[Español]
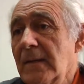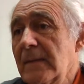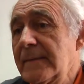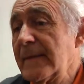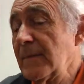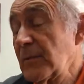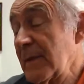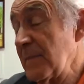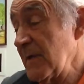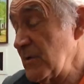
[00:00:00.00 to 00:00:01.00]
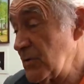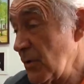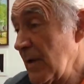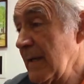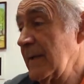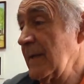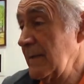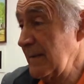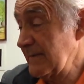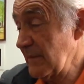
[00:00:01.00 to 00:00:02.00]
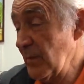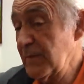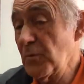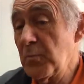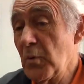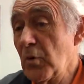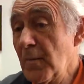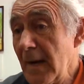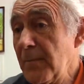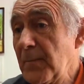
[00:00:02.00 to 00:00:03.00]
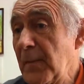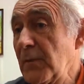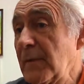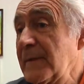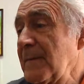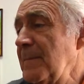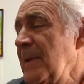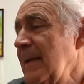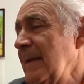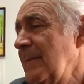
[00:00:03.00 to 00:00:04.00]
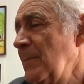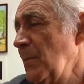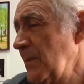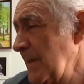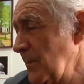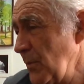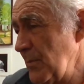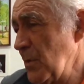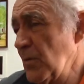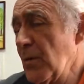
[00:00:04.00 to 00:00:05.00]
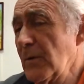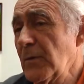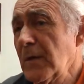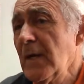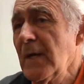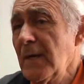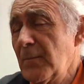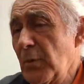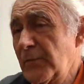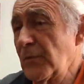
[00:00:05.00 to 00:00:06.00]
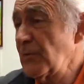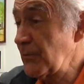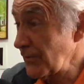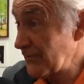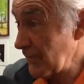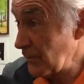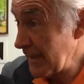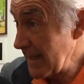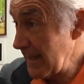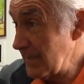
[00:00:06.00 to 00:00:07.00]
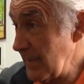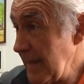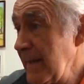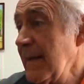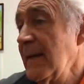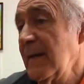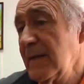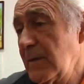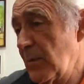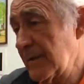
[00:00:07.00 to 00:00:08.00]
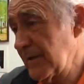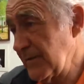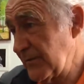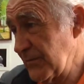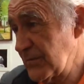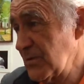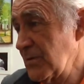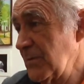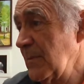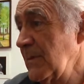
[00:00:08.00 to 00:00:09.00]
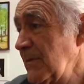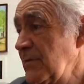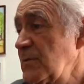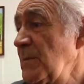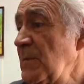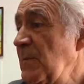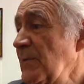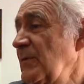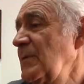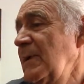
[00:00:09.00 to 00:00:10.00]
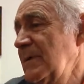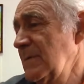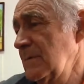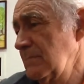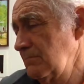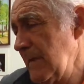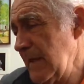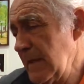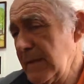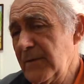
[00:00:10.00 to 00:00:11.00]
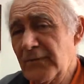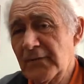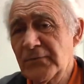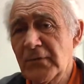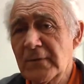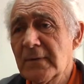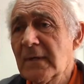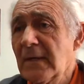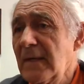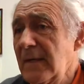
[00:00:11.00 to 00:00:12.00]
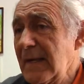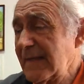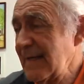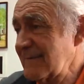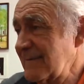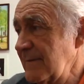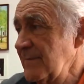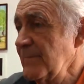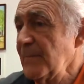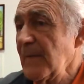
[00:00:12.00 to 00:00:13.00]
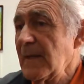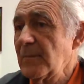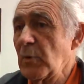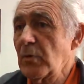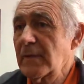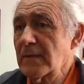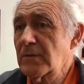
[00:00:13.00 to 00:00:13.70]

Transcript: Eh, tenemos también yoga, que ese cuesta un poco más, pero que también es de muy poco valor, pues son 12 horas al mes y cuesta 18 mil pesos, lo que son mil y fracción la clase. Por lo